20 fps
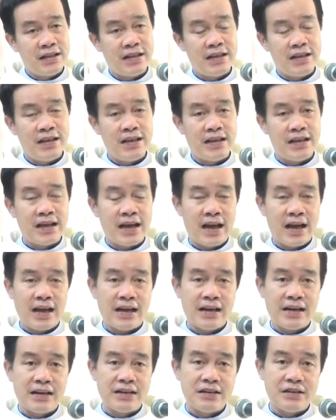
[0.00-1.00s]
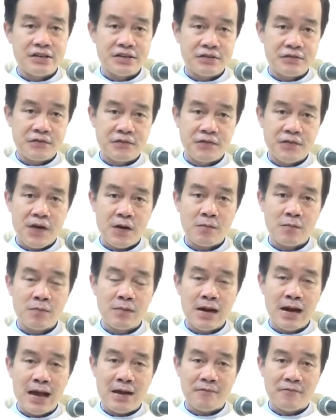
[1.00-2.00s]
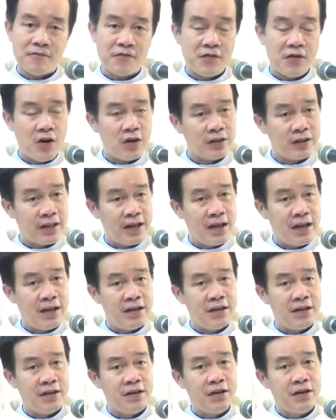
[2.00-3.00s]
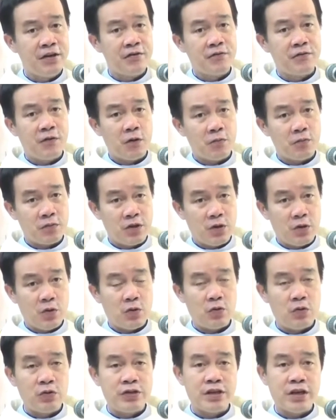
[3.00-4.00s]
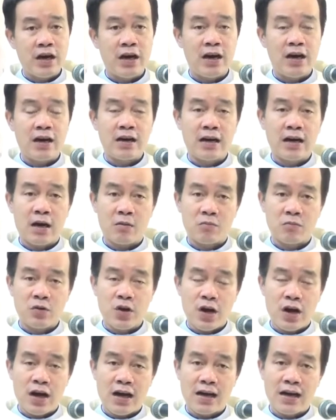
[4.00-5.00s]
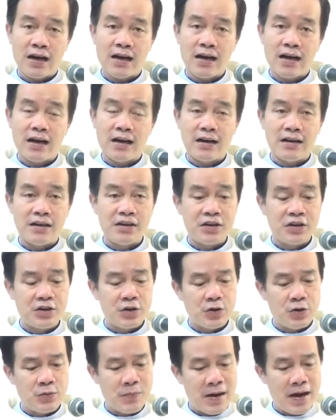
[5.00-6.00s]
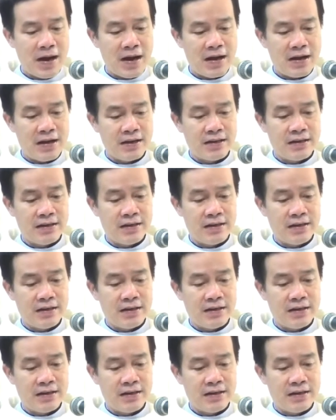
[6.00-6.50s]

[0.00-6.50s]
thì Ngài được phong làm phó tế phục vụ cho cộng đoàn ở Roma.